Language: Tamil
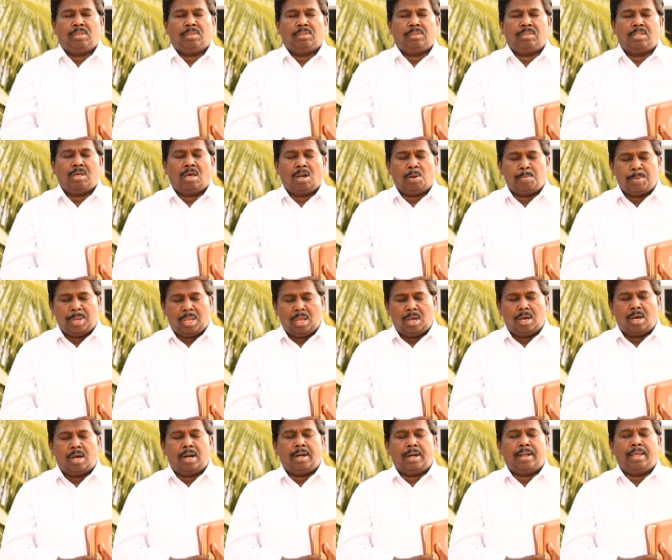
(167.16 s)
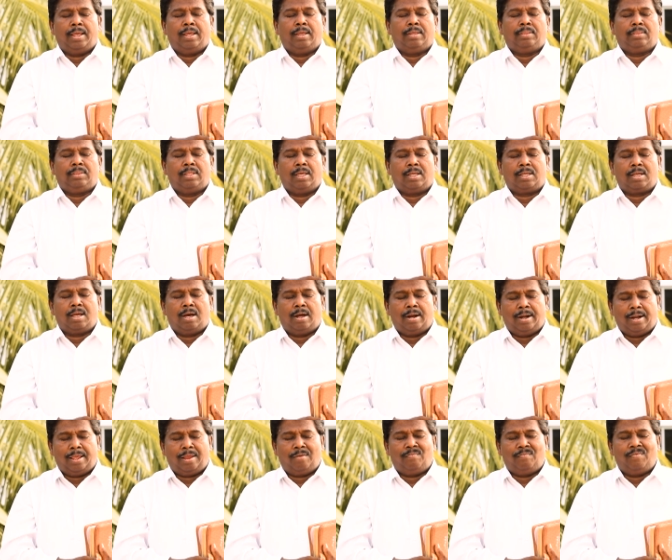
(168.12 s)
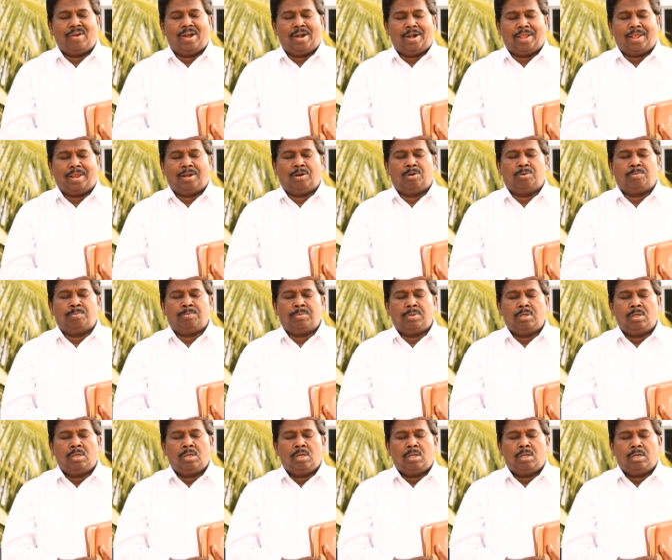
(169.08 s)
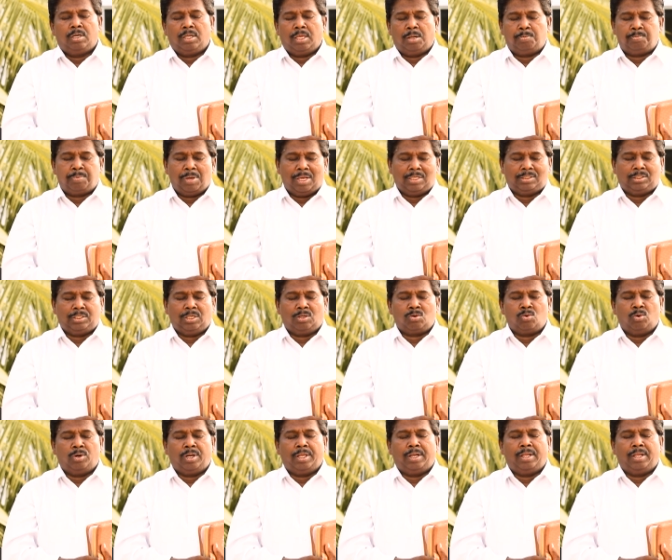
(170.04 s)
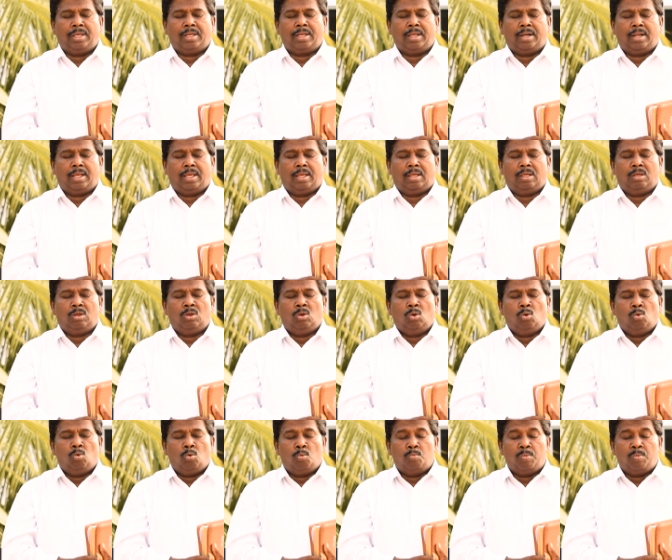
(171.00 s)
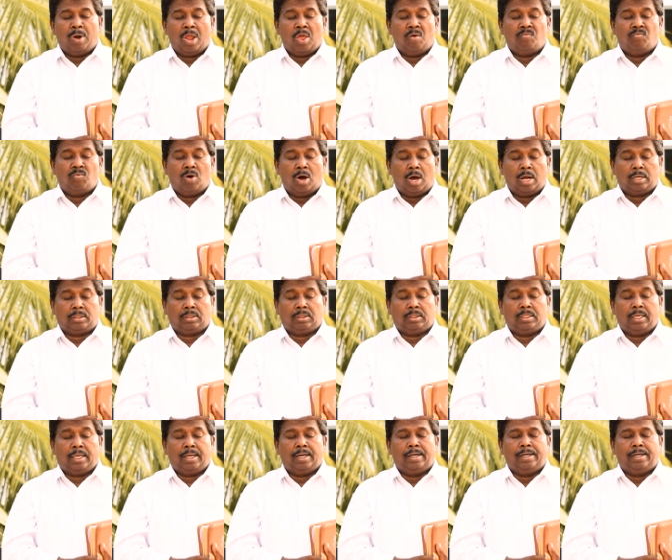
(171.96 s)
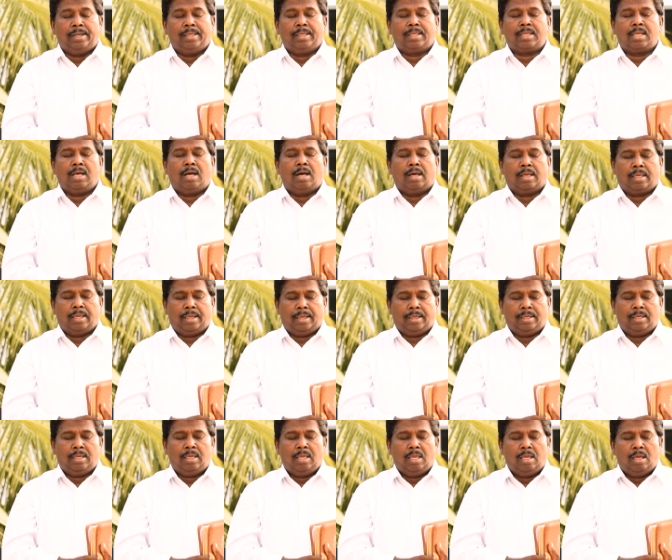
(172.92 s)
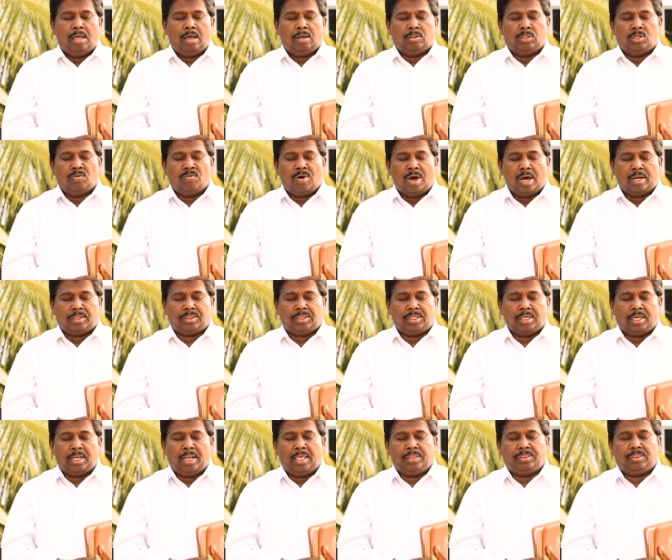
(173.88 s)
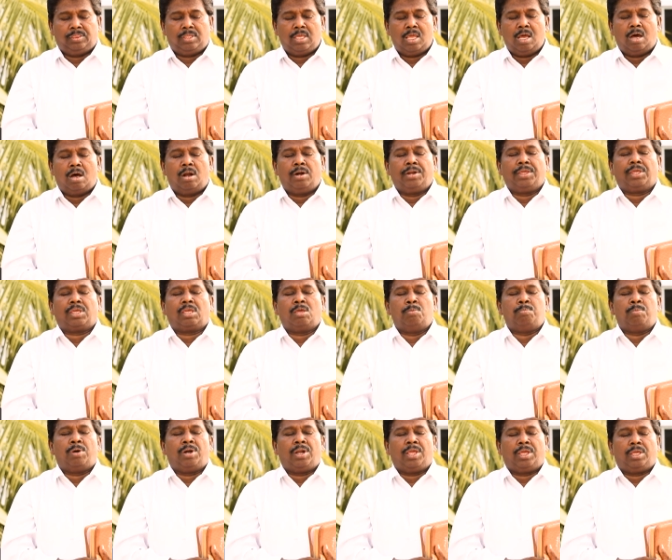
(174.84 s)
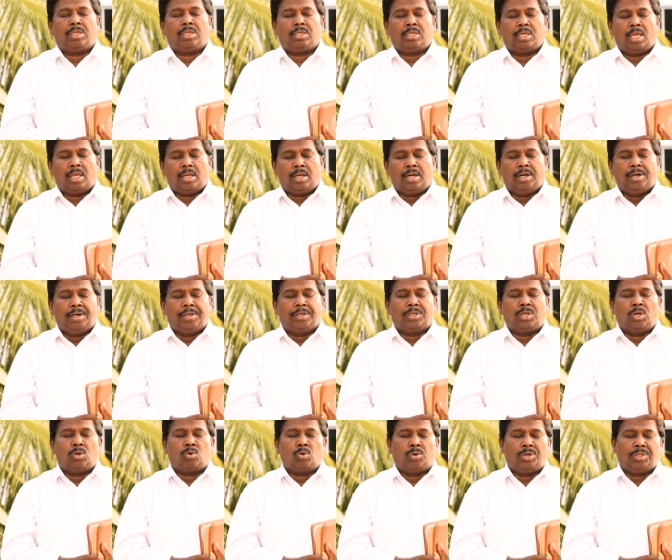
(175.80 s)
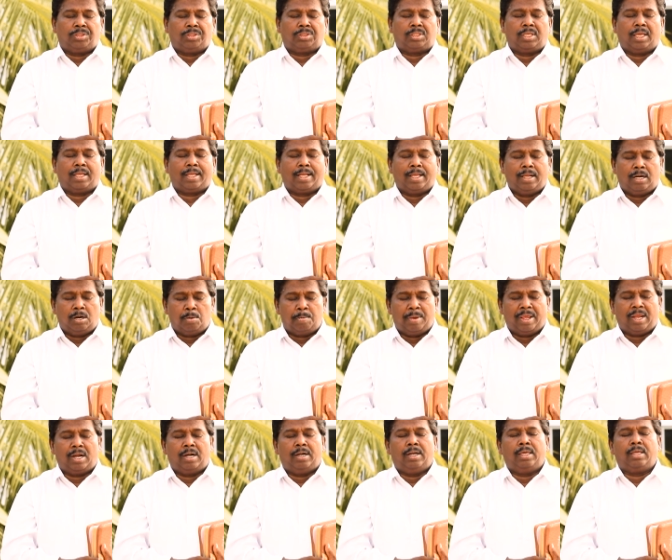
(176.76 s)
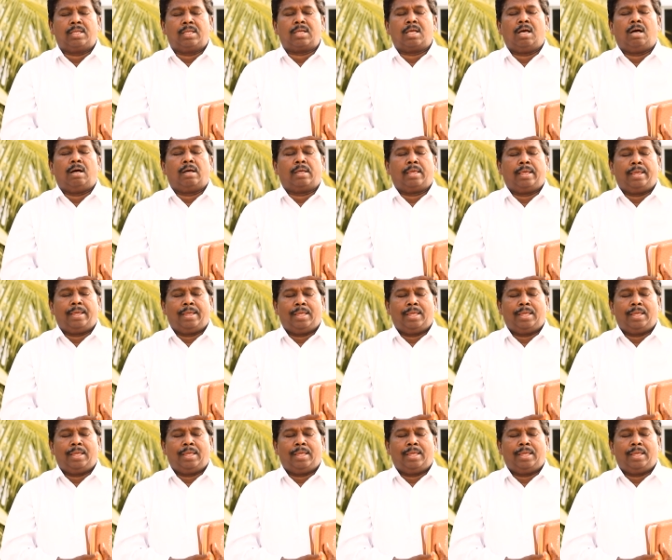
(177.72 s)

இந்த அருமையான இந்த காலை வேளையிலும் நீர் கொண்டிருக்கிற உம்முடைய வார்த்தைகளுக்காக இந்த வார்த்தைகளை தியானிக்கும்படி எங்களுக்கு கொடுத்த கிருபைகளுக்காக